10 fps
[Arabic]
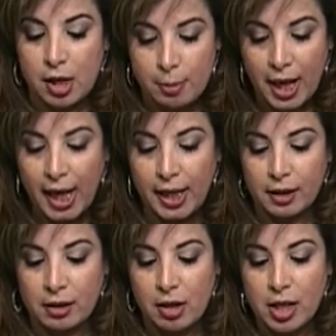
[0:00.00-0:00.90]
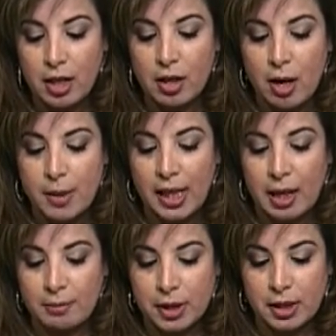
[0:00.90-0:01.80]
رابع حاجة قام
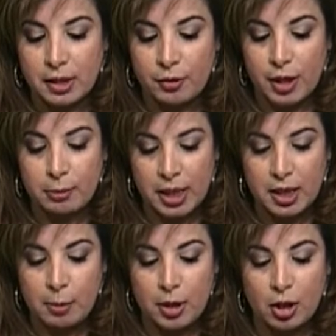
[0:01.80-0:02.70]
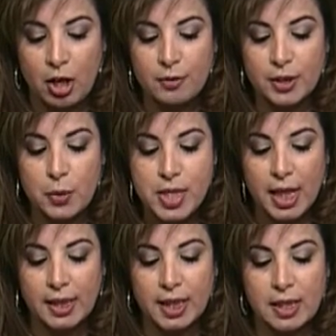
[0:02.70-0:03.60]
الأمن في المنيا بإيقاف
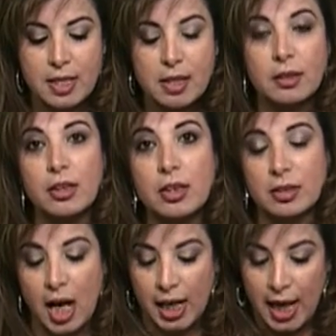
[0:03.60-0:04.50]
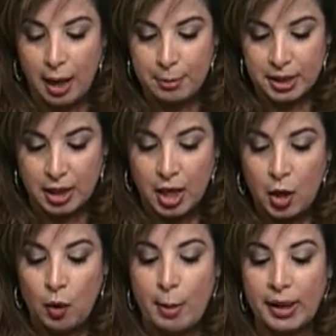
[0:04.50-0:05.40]
توسيعات كنيسة قرية طحا الأعمدة
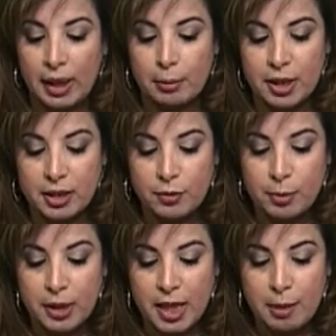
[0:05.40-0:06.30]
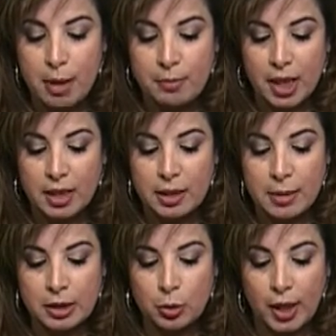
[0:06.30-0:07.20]
ومنع البدء في بناء مبنى
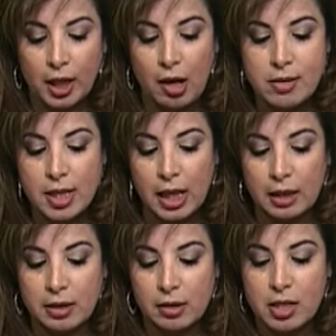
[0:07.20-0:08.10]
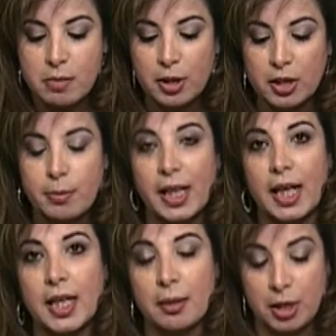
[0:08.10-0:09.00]
خدمات هناك حاصل على ترخيص من قبل
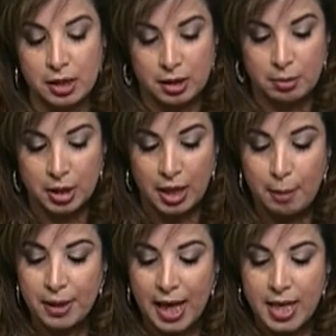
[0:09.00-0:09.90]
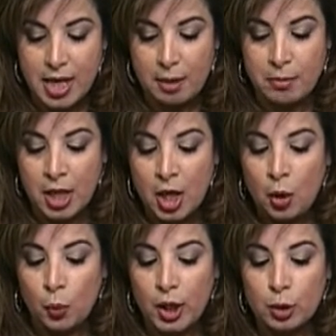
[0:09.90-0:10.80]
أي من من قبل أيام
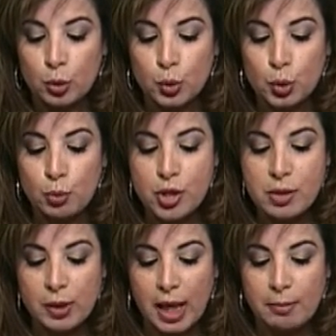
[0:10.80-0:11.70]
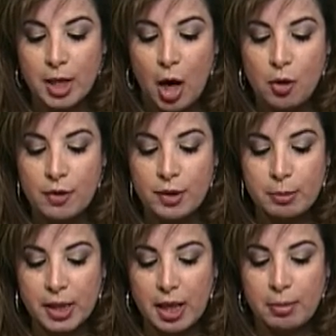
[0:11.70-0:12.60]
والدكتور مرسي والأمن أوقف
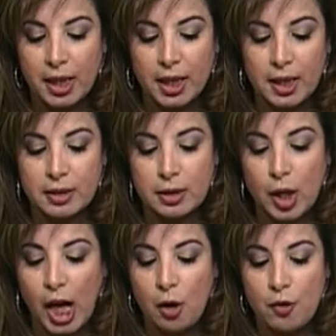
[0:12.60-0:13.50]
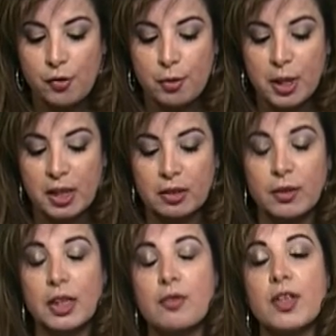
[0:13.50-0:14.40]
البناء بحجة إن خوف من
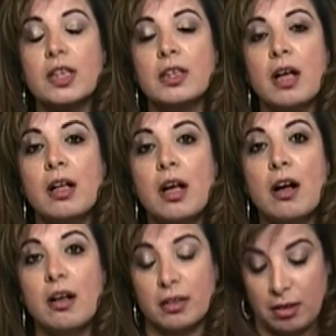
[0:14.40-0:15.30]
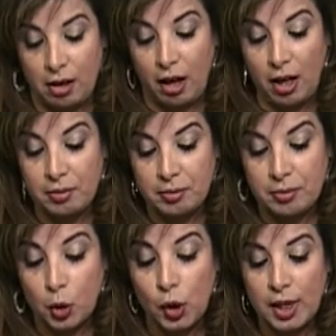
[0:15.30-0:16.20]
إن فتنة قد تقع.
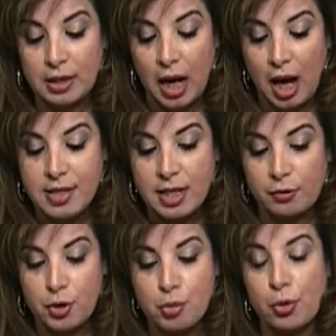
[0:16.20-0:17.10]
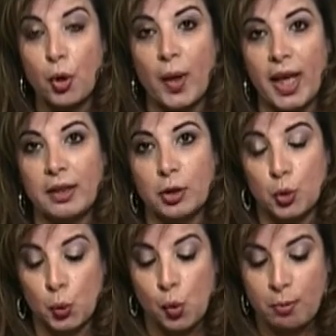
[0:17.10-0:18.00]
كل ده حصل في اسبوع واحد
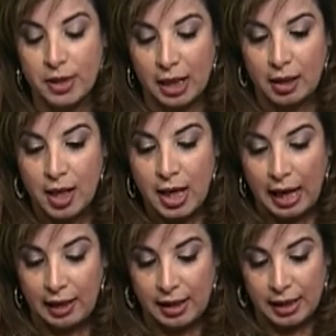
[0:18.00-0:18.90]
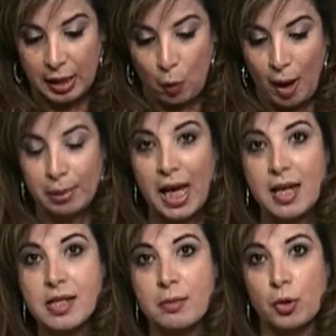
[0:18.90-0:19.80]
الهجوم ده
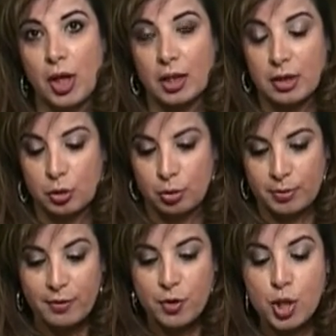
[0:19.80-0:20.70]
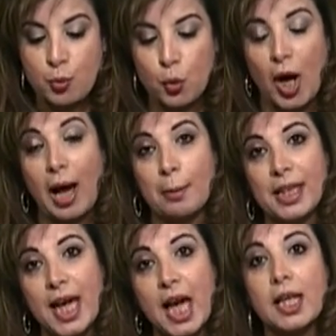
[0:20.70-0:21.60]
وقبلها زي ما بقول لحضراتكم ده في اسبوع
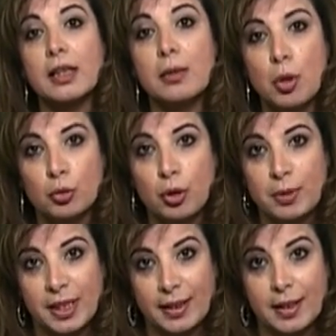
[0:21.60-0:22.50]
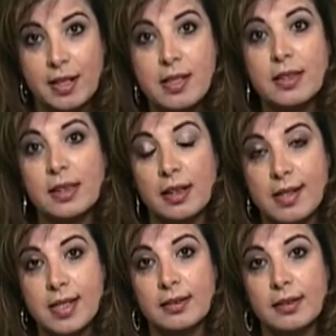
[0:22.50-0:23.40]
قبليها كان الموضوع بتاع كنيسه
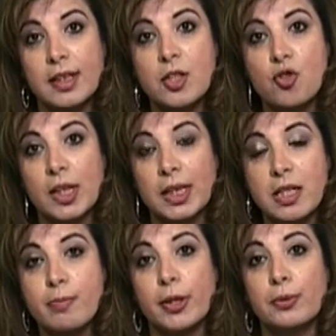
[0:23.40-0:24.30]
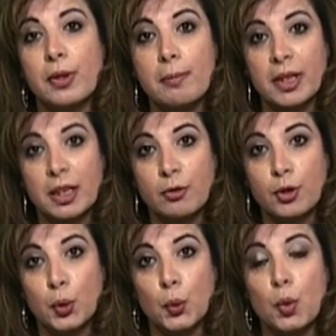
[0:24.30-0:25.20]
الاسكندريه جوناكليس برضو لما كان
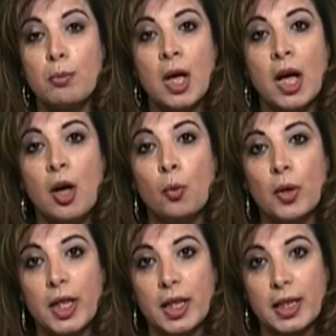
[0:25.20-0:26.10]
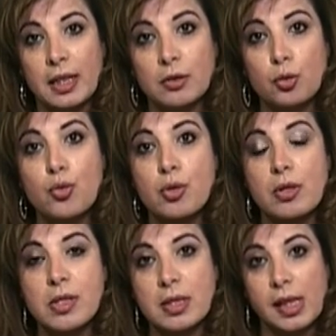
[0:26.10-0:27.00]
فيه هجوم وجات
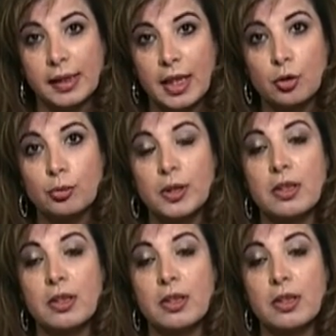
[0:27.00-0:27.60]
الرصاص يعني كانوا